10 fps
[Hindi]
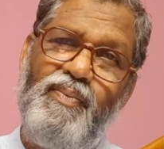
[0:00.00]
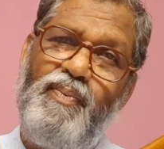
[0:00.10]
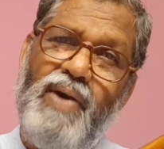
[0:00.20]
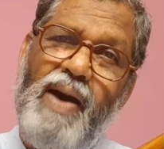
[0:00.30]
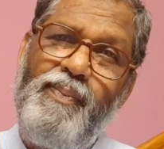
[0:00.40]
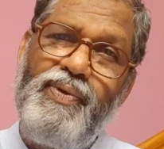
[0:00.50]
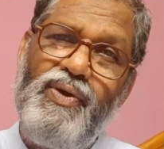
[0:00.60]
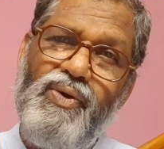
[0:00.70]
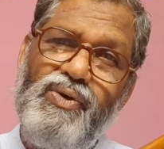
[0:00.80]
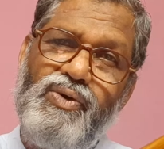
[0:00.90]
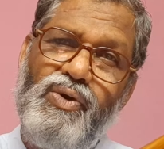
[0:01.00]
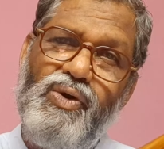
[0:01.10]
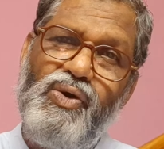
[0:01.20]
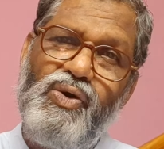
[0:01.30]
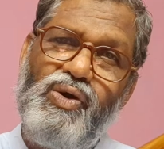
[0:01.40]
पापियों को
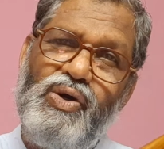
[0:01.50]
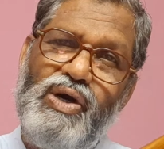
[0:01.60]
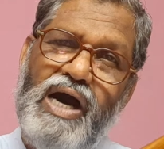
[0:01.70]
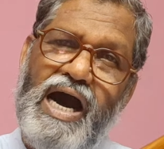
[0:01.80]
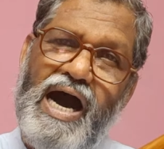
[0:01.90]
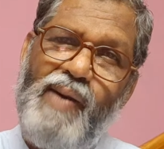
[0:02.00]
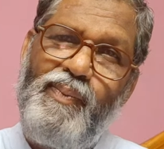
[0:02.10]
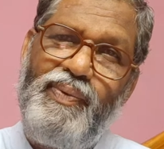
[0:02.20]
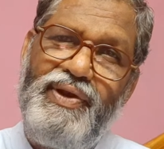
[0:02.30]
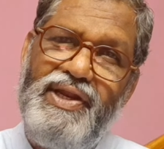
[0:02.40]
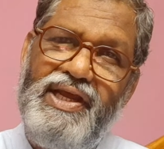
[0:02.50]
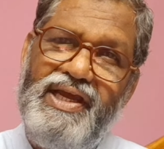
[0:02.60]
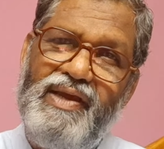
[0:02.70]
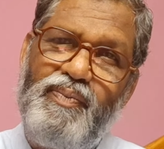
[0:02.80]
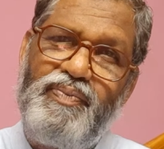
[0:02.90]
अपने
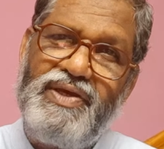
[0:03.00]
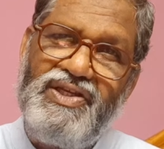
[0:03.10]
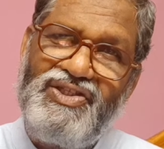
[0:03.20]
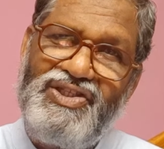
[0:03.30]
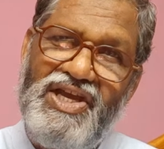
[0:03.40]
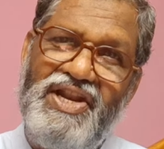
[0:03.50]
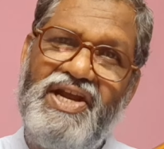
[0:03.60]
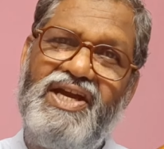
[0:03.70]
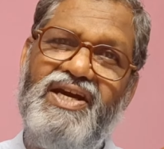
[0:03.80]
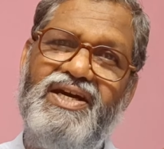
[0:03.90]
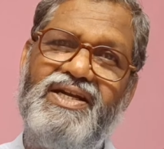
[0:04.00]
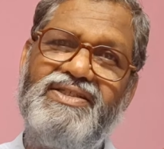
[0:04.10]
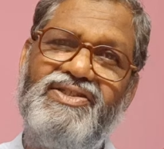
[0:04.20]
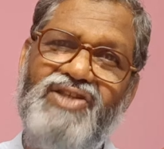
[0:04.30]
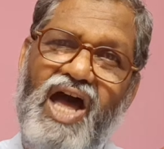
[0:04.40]
पीछे रखकर
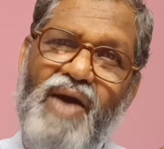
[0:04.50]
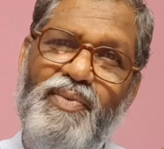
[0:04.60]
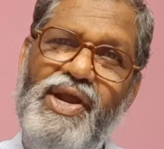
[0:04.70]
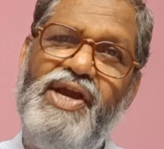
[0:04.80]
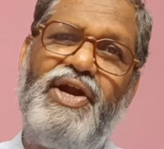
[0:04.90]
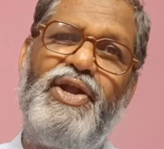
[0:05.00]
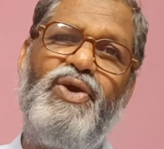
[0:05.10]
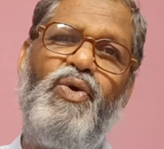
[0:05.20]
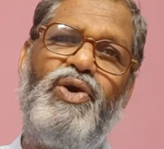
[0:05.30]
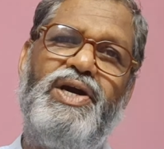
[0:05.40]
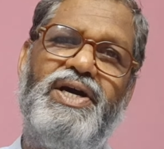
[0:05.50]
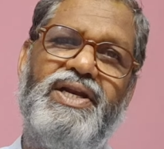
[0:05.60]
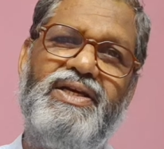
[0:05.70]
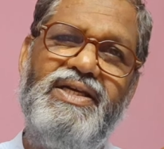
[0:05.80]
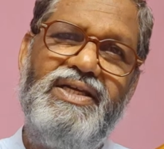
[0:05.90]
सामने खड़े
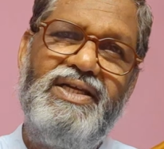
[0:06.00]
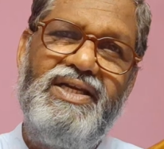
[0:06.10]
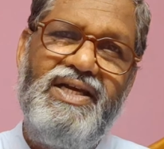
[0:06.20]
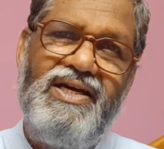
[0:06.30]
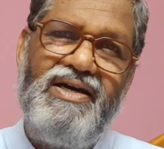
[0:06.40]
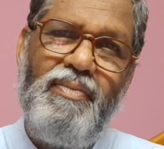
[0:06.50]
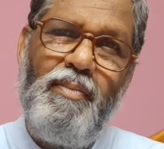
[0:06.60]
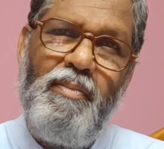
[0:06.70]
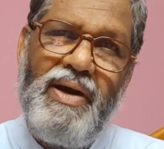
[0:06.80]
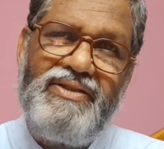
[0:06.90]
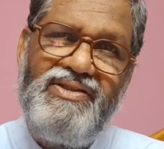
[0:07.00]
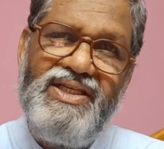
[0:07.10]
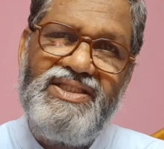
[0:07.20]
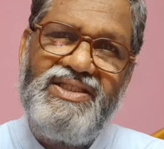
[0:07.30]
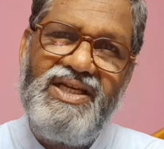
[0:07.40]
होकर
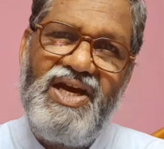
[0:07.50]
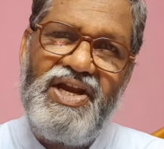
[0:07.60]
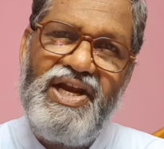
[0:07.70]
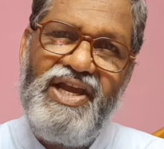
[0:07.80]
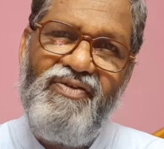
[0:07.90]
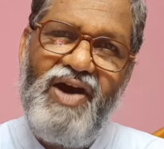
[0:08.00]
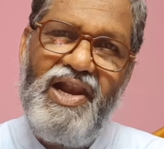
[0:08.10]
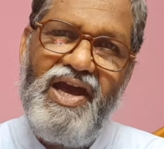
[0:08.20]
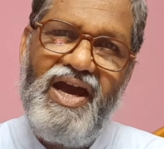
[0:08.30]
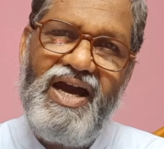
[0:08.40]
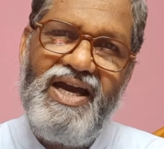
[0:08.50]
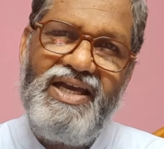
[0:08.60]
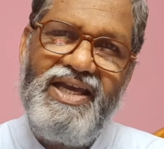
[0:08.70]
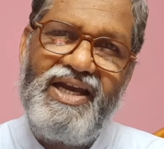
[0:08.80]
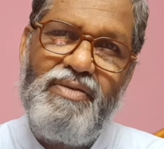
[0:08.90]
मध्यस्थ करने वाला
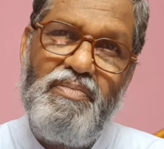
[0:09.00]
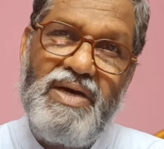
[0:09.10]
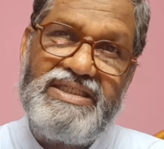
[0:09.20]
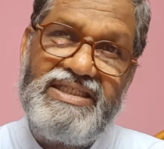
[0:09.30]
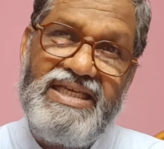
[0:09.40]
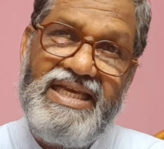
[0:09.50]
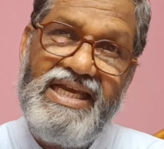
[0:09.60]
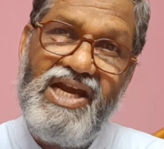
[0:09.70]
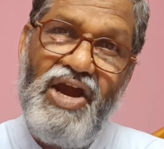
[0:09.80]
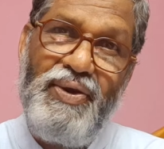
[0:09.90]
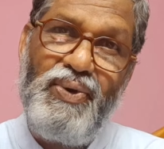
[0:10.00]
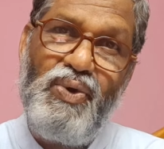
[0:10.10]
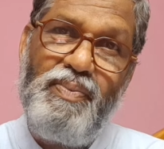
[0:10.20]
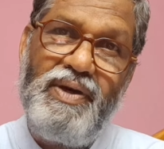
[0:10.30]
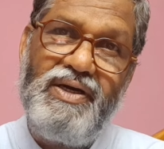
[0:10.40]
एक मसीही का
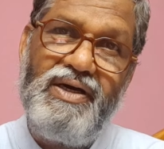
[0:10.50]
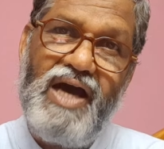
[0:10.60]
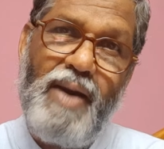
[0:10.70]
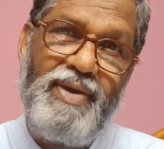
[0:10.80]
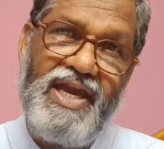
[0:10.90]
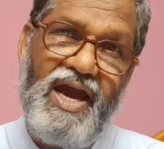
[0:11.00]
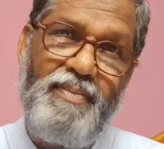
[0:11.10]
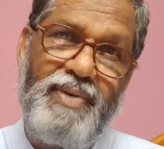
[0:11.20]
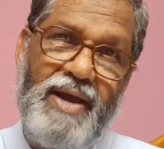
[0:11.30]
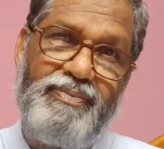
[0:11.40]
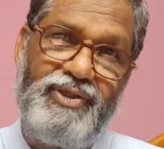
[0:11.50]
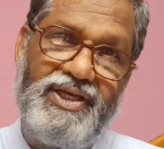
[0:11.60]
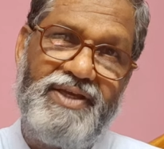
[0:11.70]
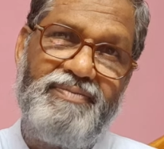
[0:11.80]
रूप हमें यहां प्राप्त है